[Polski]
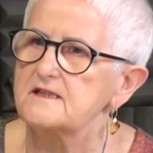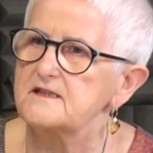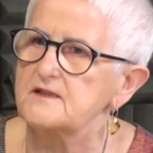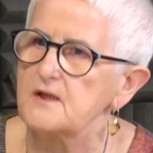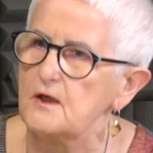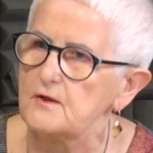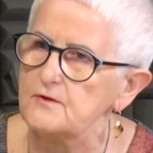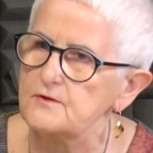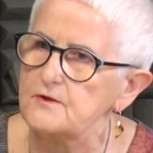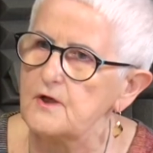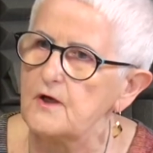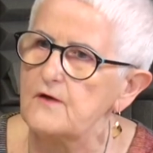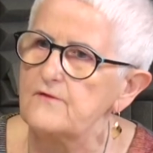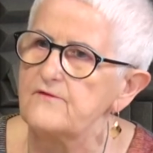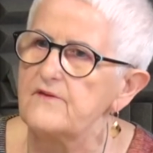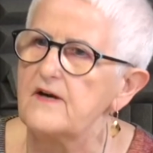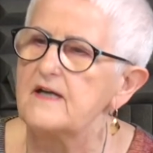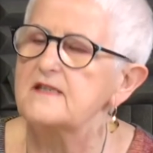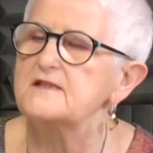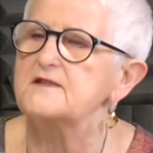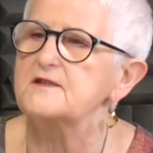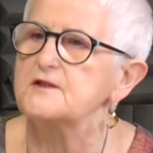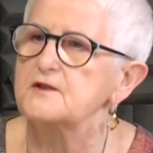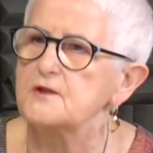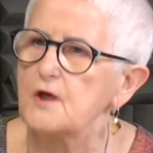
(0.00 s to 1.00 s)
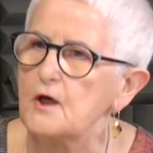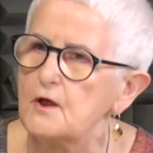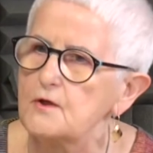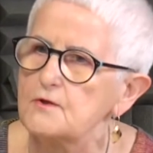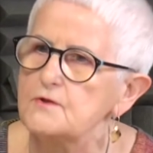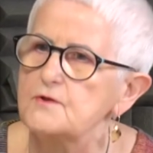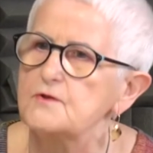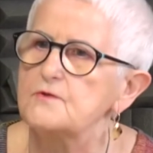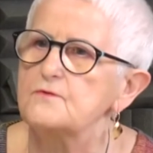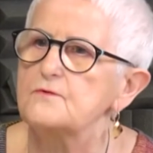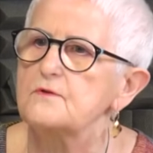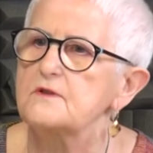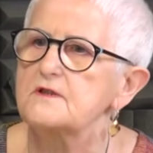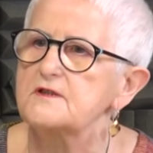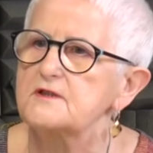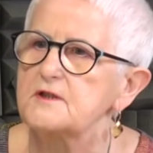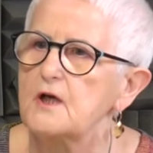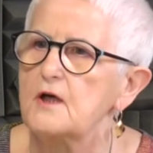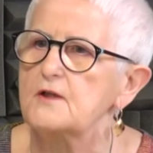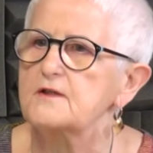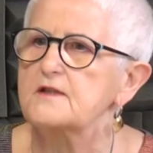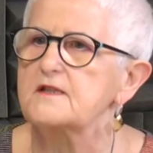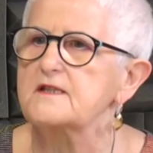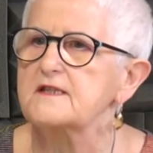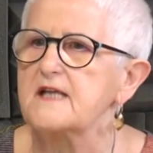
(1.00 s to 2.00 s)
sądowa, sąd, mhm.
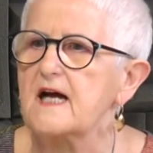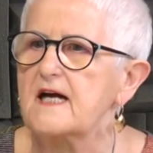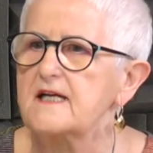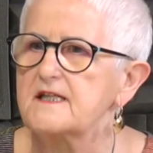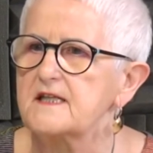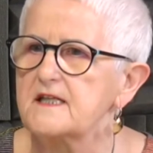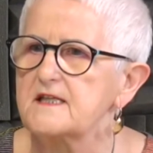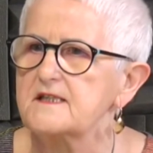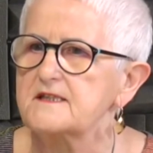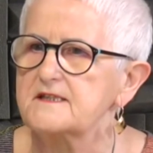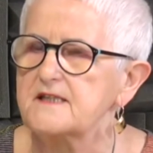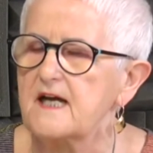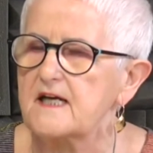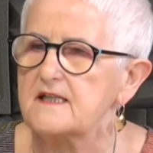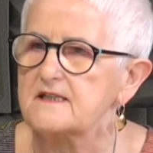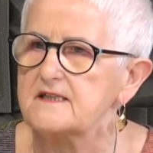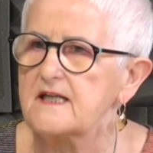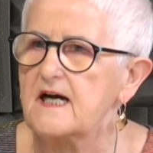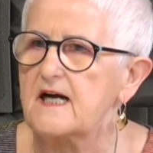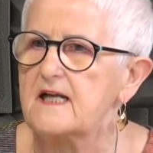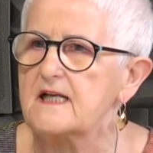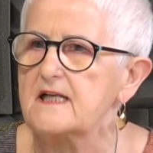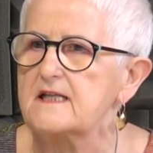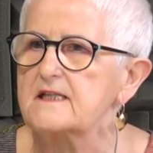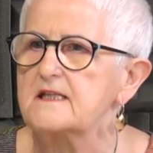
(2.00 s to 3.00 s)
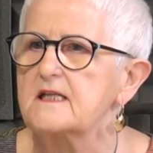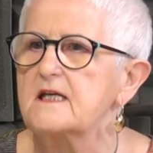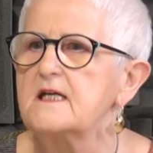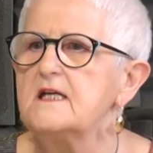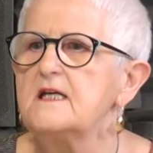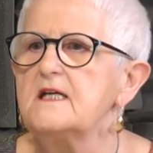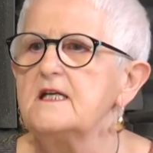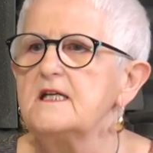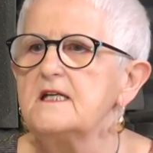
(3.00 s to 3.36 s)
sąd daje i tak dalej.